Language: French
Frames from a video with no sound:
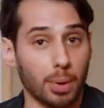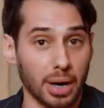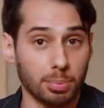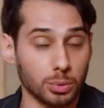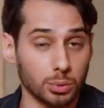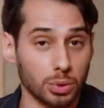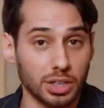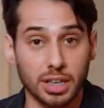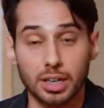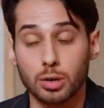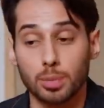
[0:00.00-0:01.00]
Pareil pour une toile
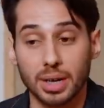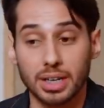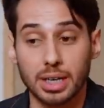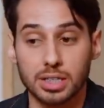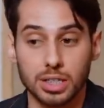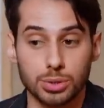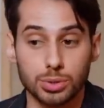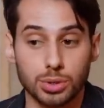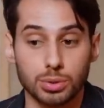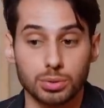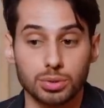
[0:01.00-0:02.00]
italienne ou américaine, c'est
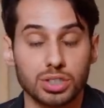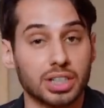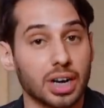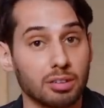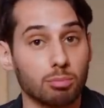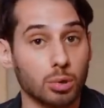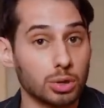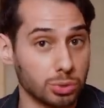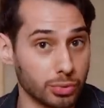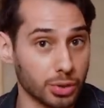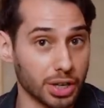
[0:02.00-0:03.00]
juste que ça arrive moins
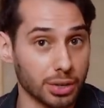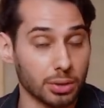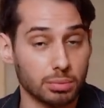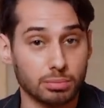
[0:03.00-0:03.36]
souvent qu'ailleurs.